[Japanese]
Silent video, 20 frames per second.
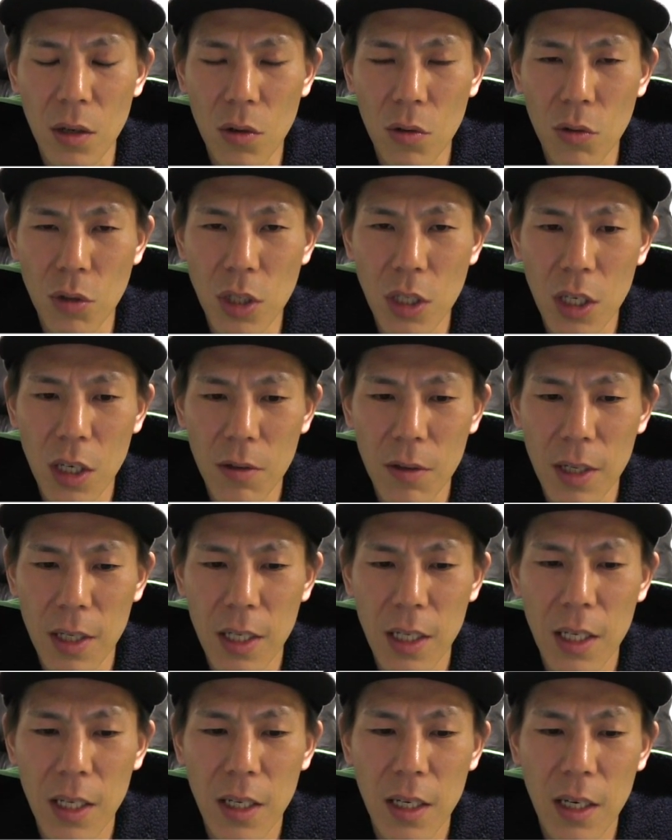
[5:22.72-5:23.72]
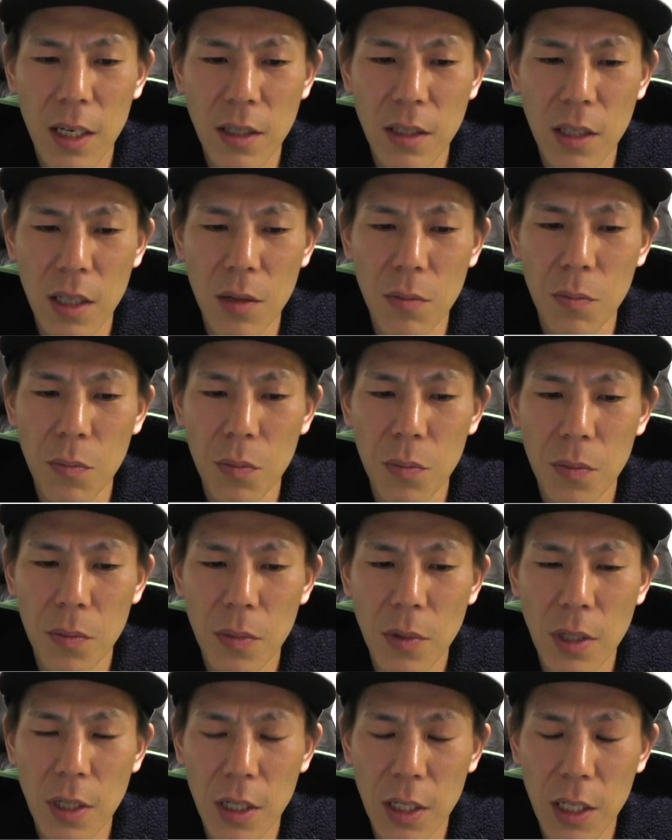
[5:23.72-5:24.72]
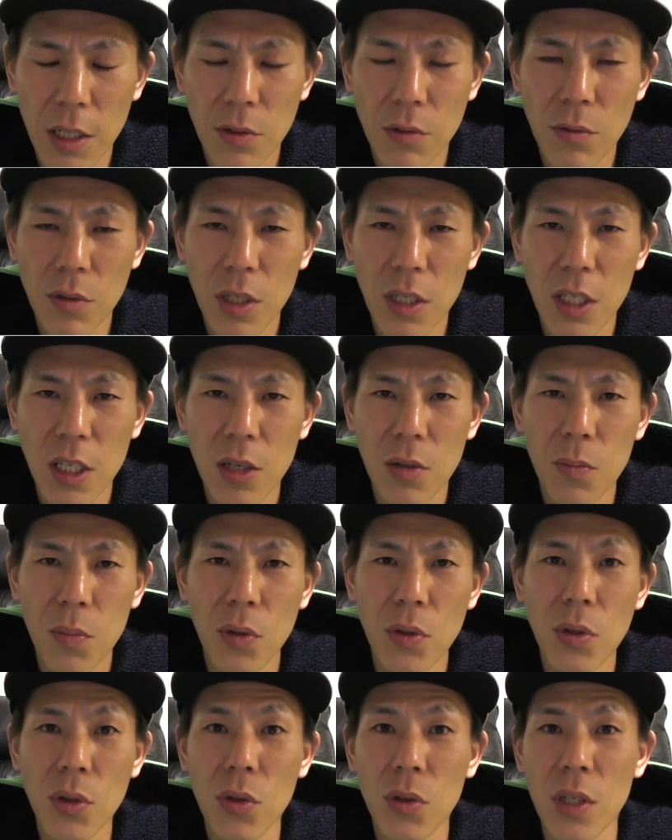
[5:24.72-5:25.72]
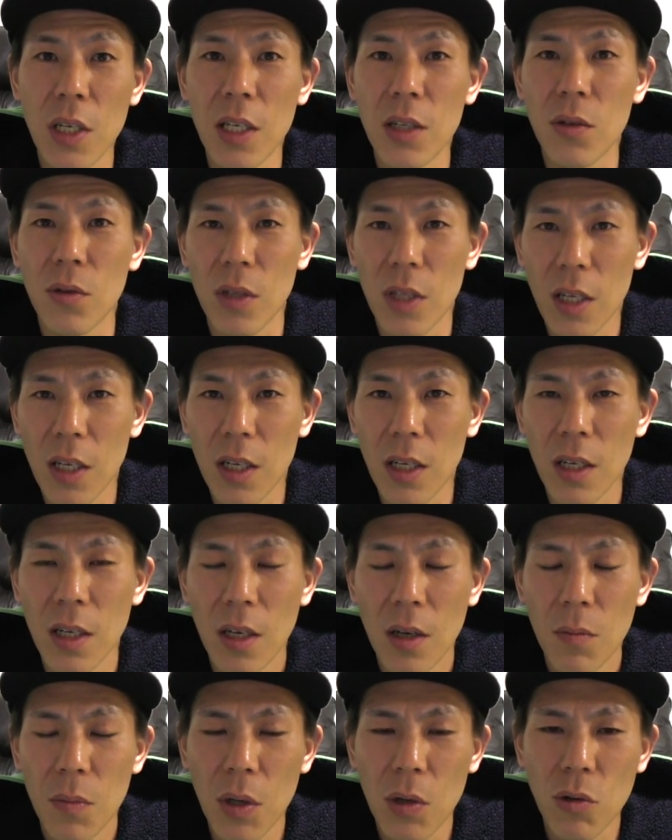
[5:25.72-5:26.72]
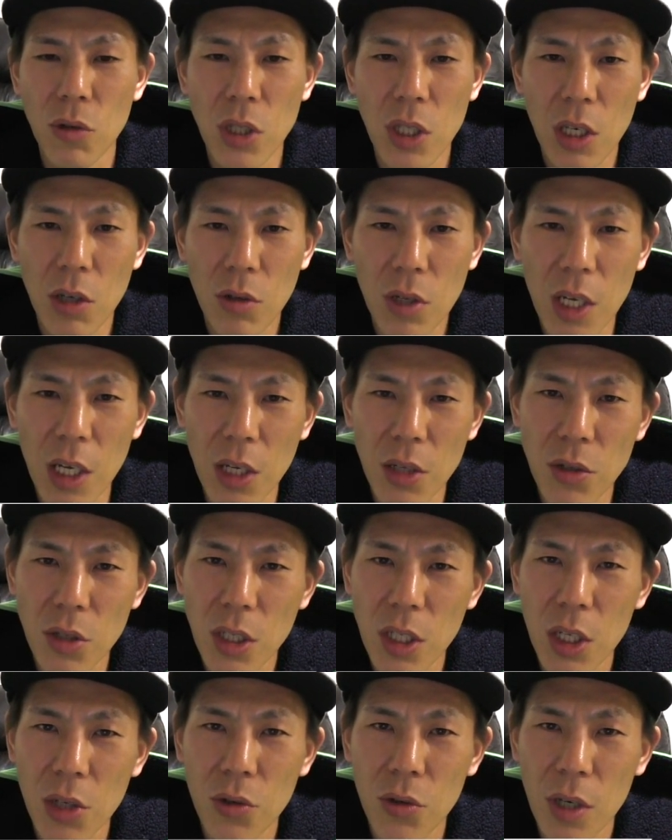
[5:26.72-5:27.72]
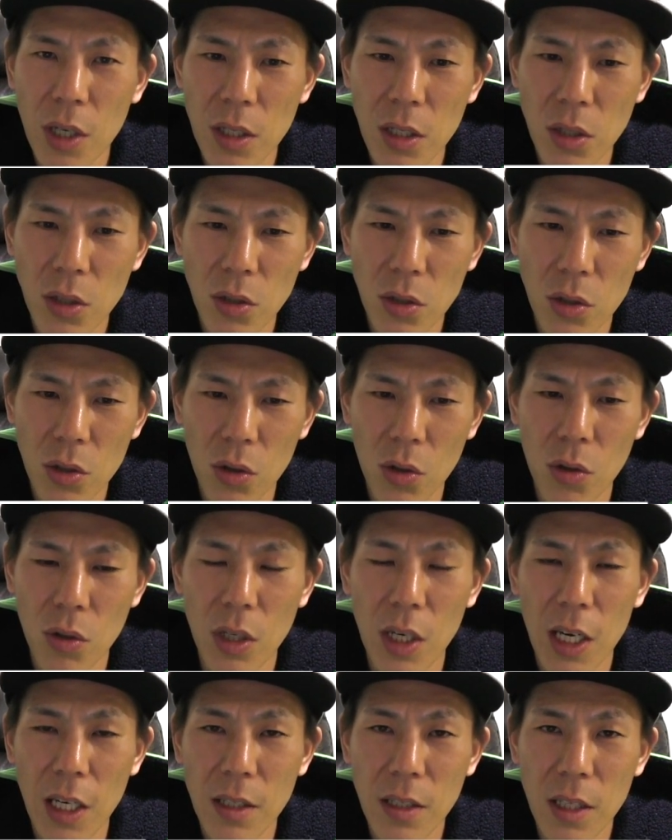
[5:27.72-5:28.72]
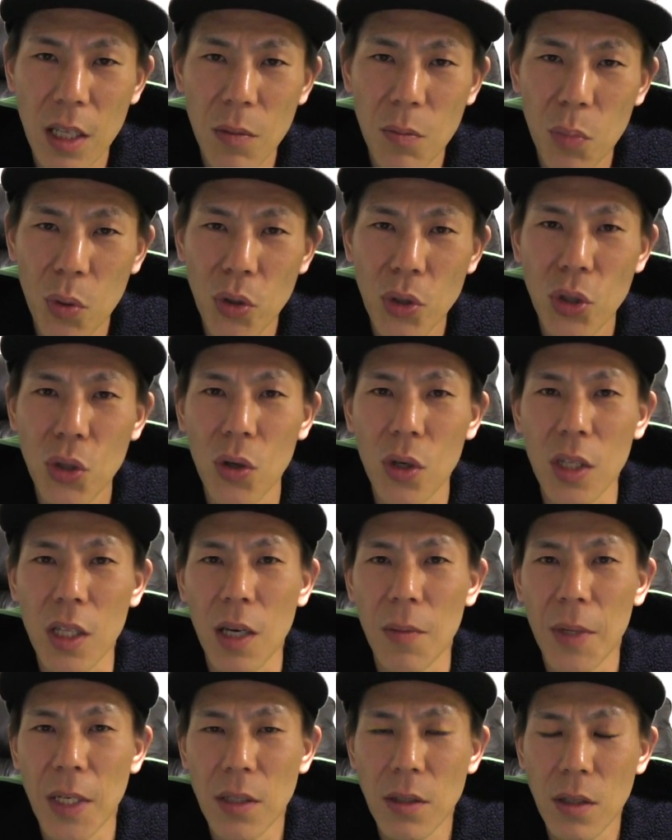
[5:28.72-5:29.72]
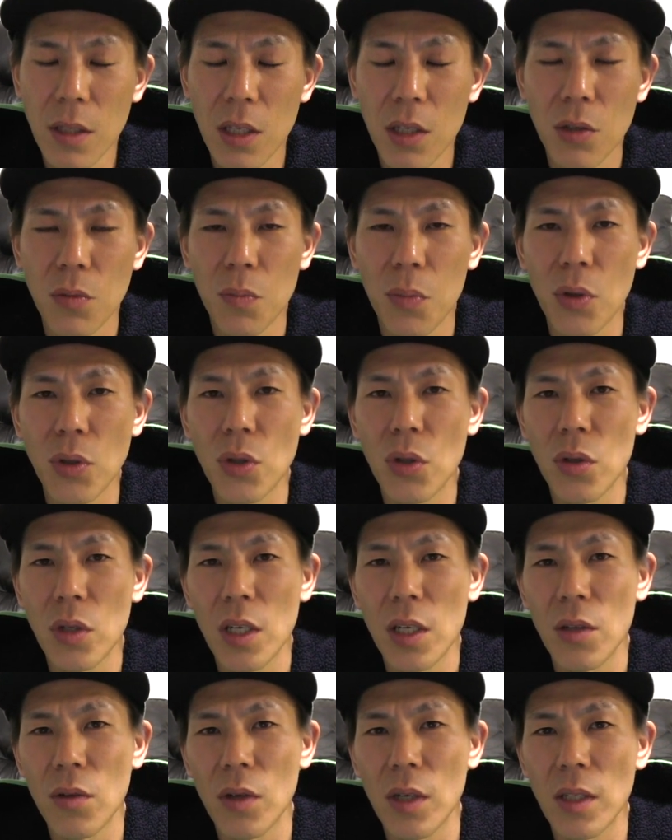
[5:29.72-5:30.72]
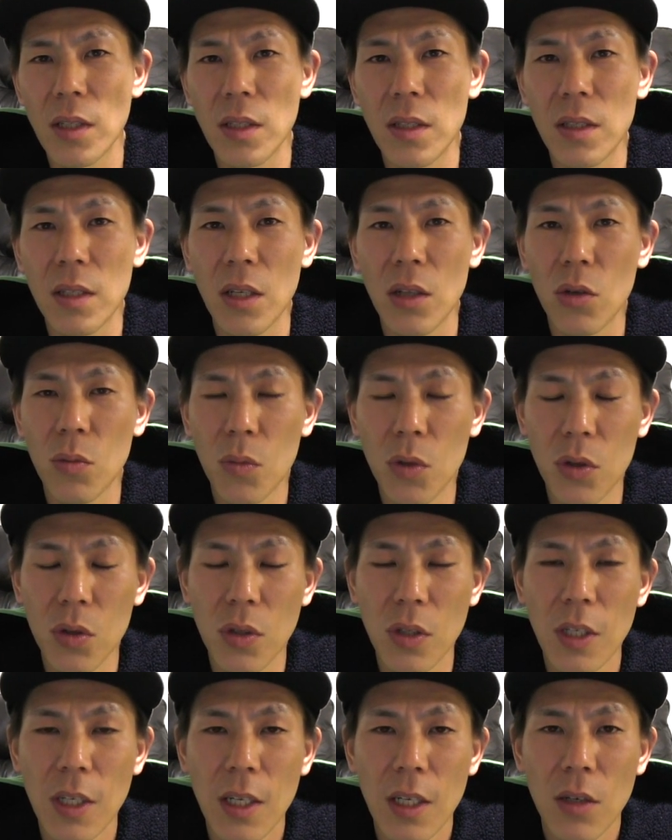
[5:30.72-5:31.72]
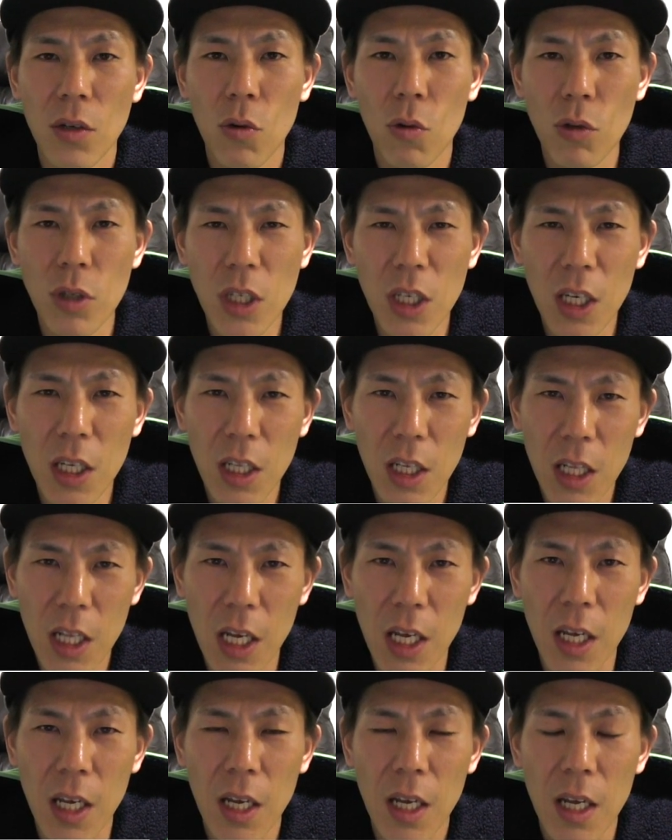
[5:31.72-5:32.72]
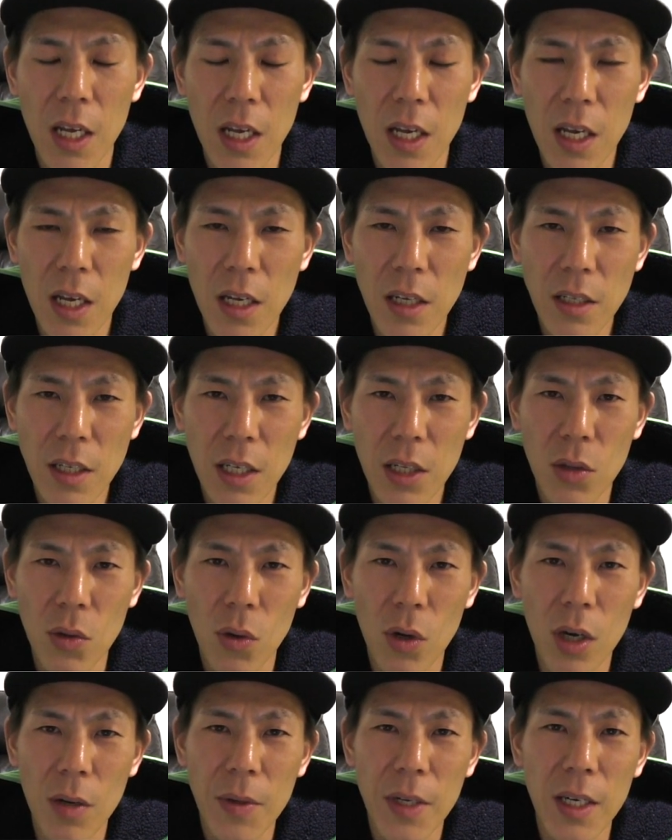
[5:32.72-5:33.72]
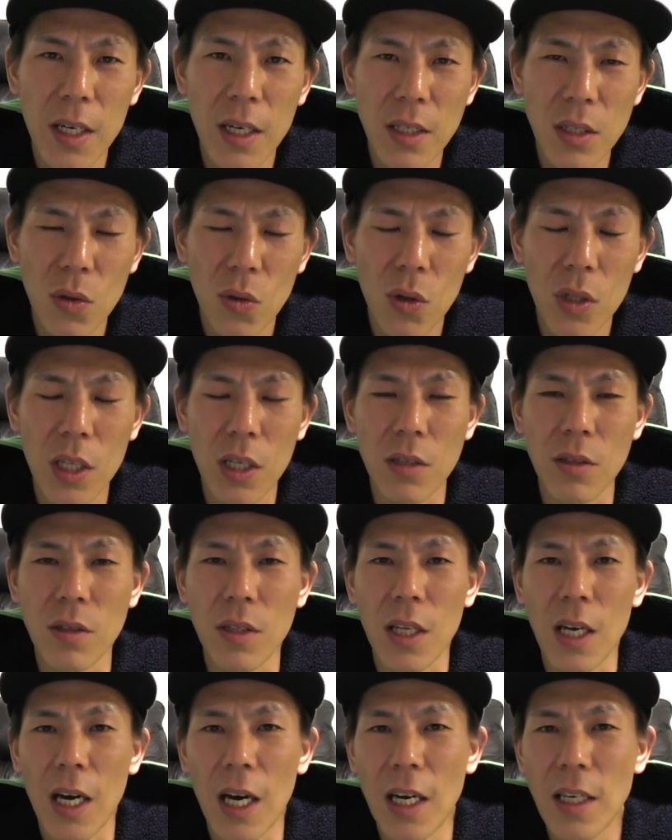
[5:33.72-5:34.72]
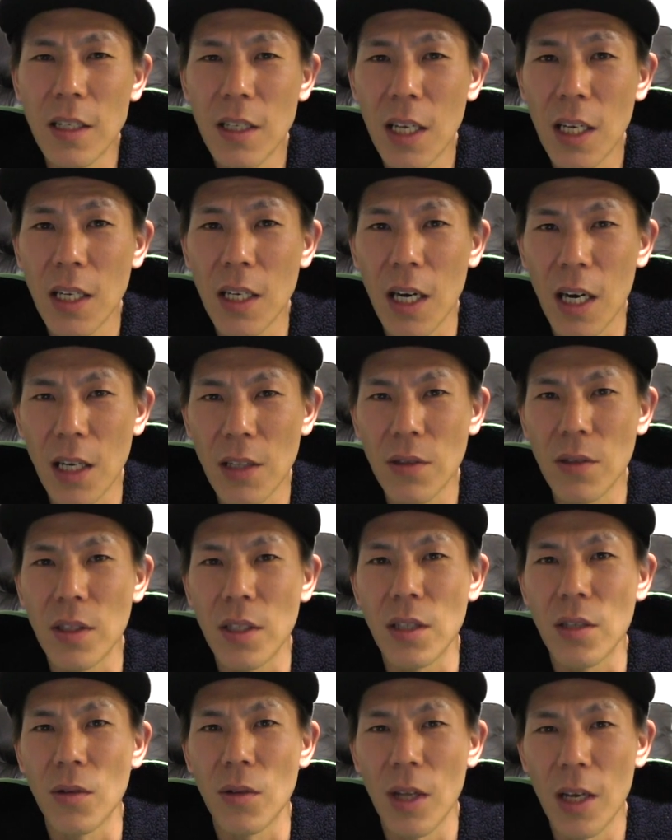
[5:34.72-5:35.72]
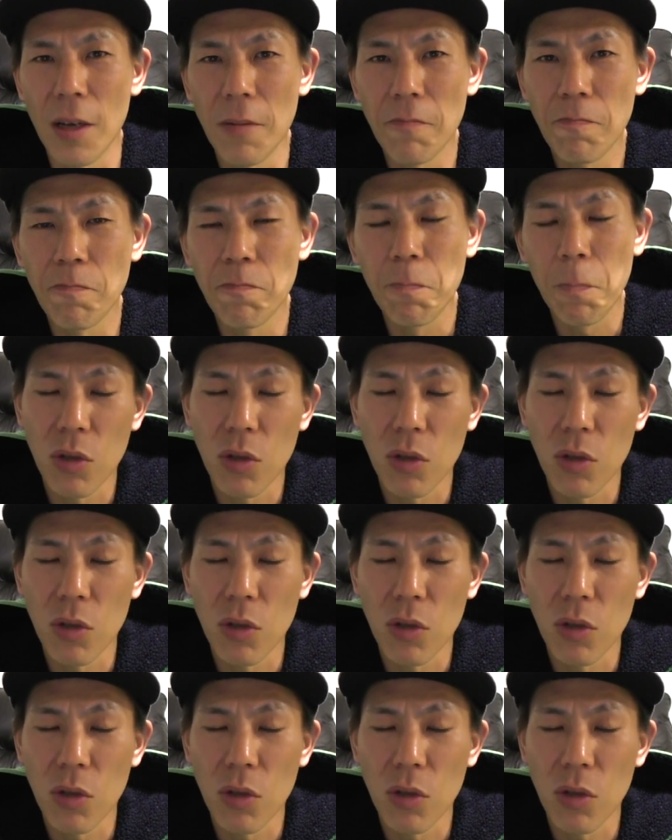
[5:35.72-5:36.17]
こちらは、えー、楽天がね運営しているポイントサイトで、まあ、こちらを経由して予約すると楽天ポイントが貯まるっていうポイントサイトなんですけどもこちらでね ANA トラベラーズホテルって案件があるんですよね。